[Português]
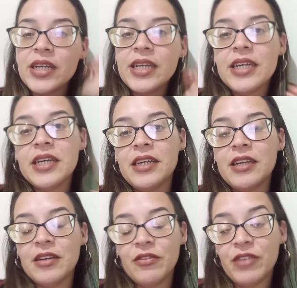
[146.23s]

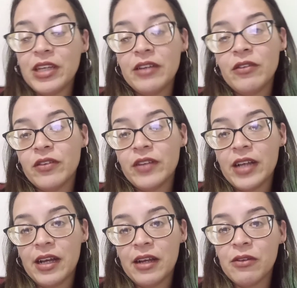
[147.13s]
é, ver que deu
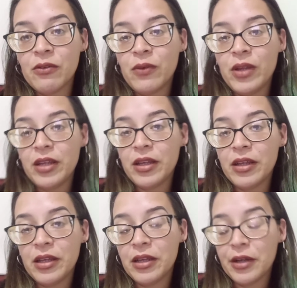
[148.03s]
certo
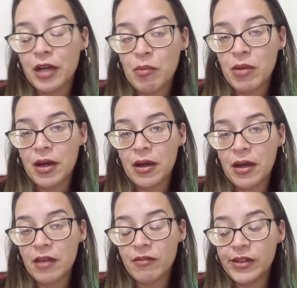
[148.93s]
e, e acaba
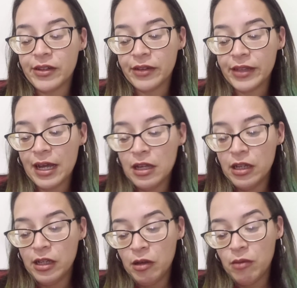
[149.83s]
revelando, tá?
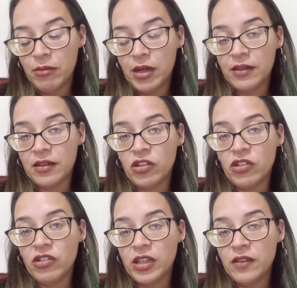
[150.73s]
mas a
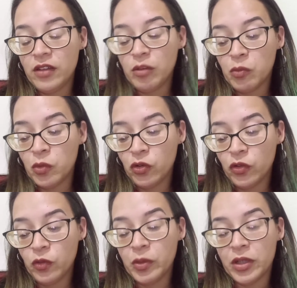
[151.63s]
gente tem sim
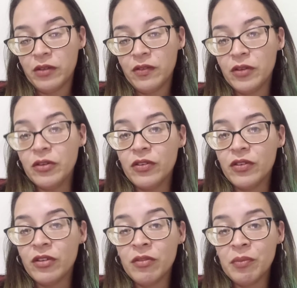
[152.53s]
muitos planos,
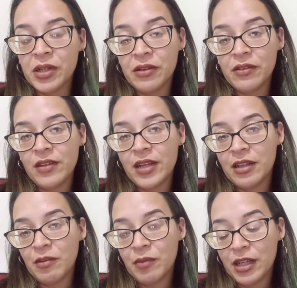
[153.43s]
inclusive planos
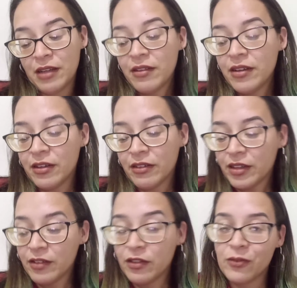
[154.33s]
ainda para esse ano,
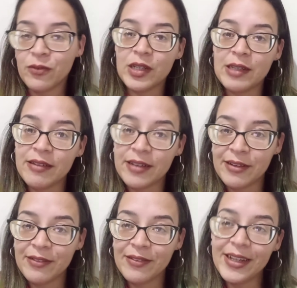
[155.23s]
né? Se tudo der
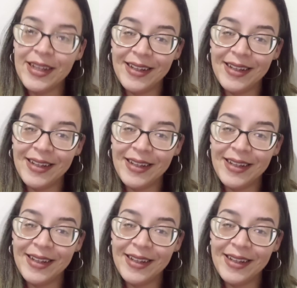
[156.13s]
certo, né?